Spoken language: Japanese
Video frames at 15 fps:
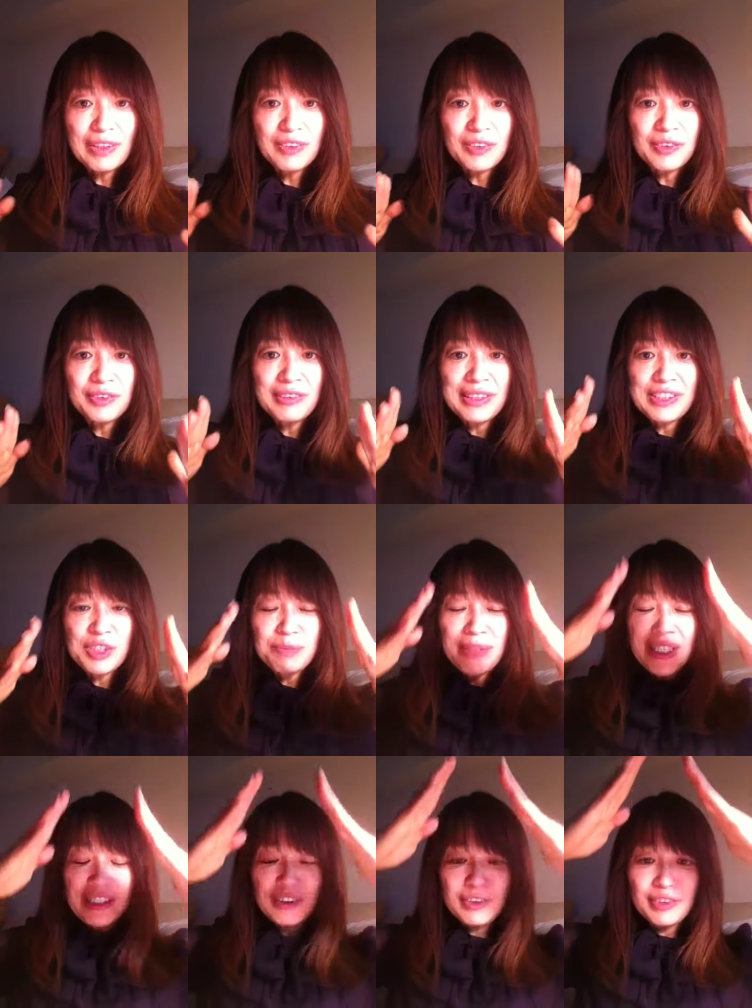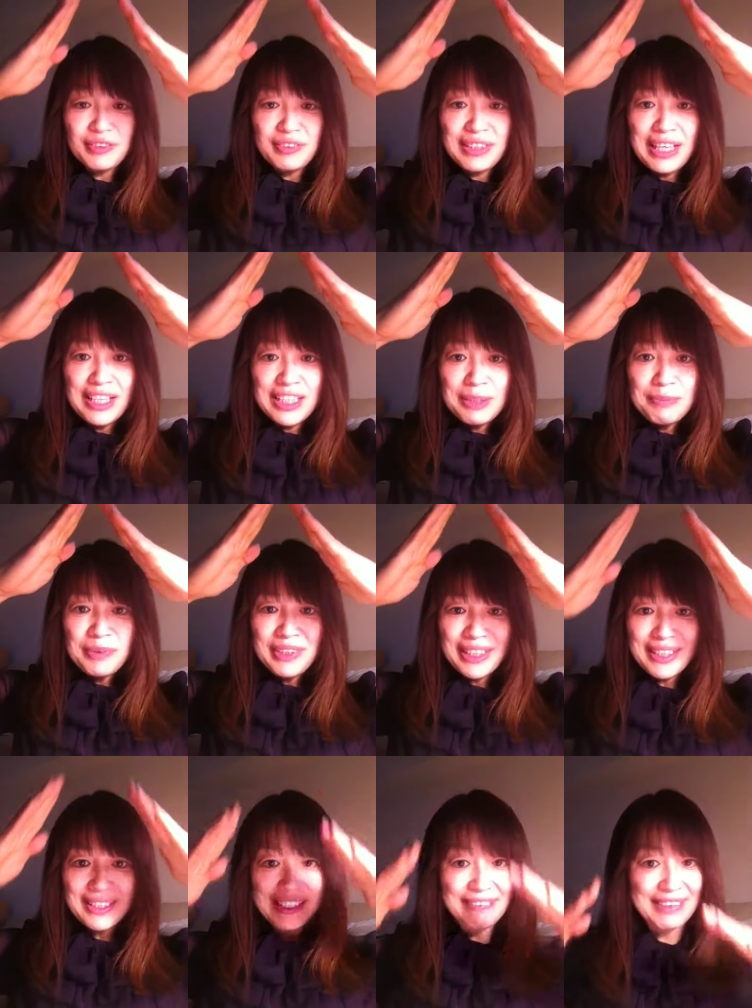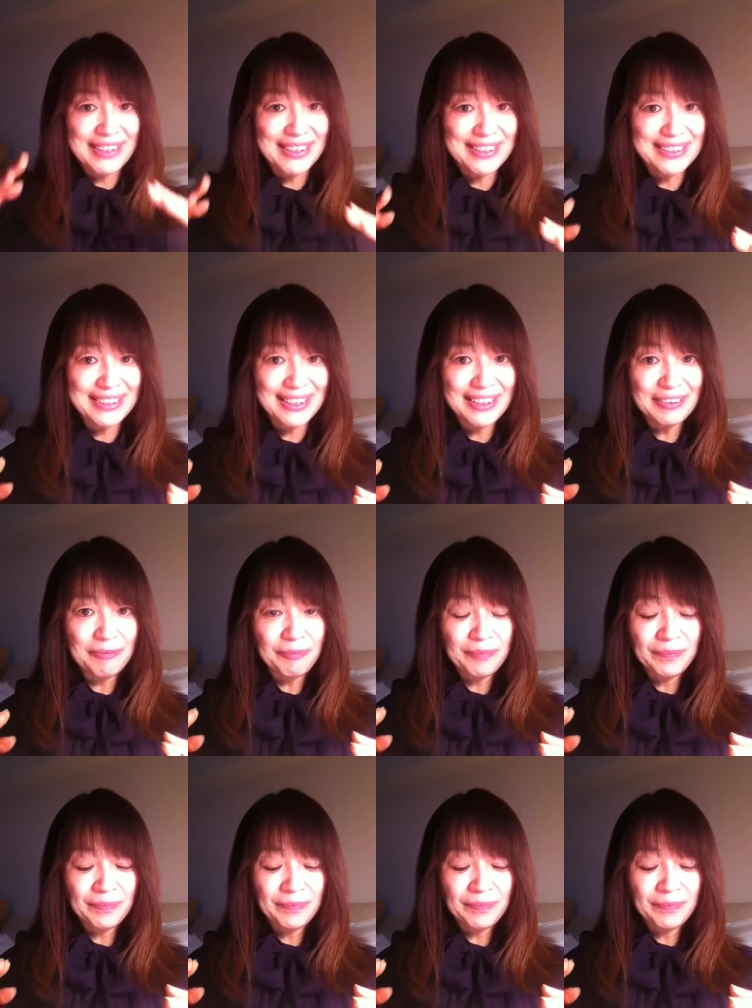その上に積み上げること何もできないわけですね。